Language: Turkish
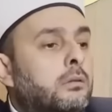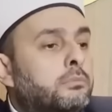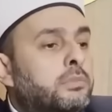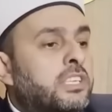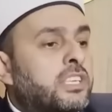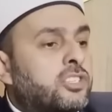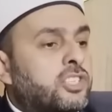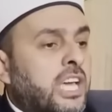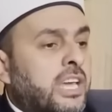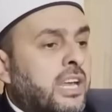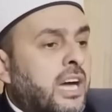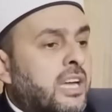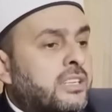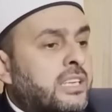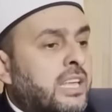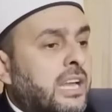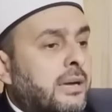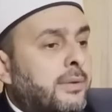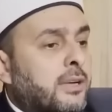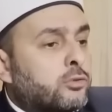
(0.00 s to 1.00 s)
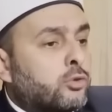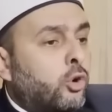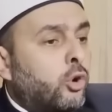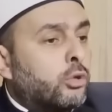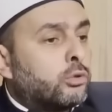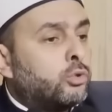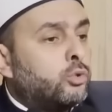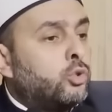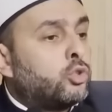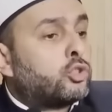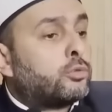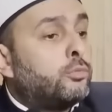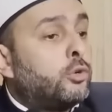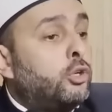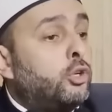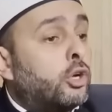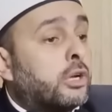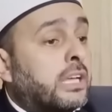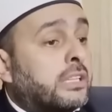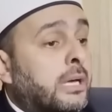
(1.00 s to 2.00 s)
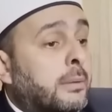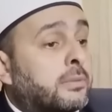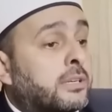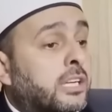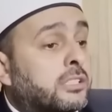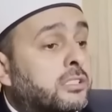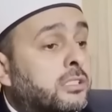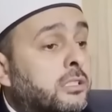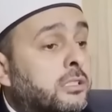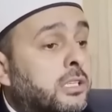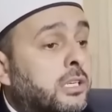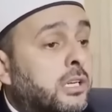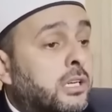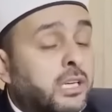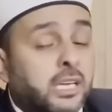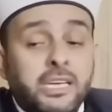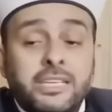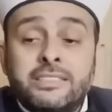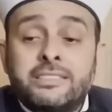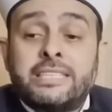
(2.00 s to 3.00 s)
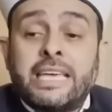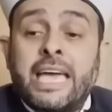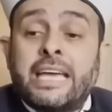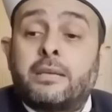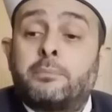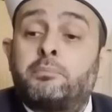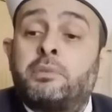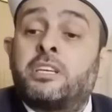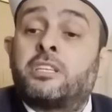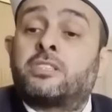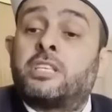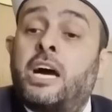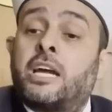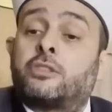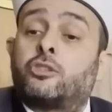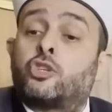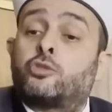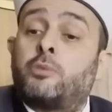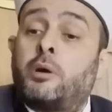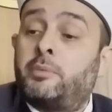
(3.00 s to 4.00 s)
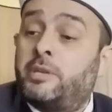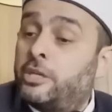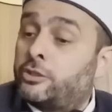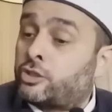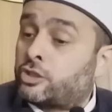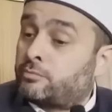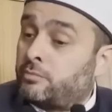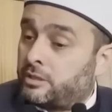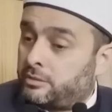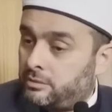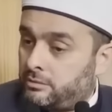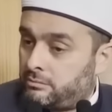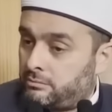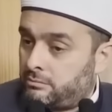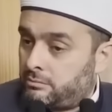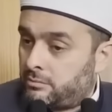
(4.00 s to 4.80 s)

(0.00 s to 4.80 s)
bir cenaze namazı oldu. 3 milyon adam katıldı. Tek bir tartışma bile çıkmadı.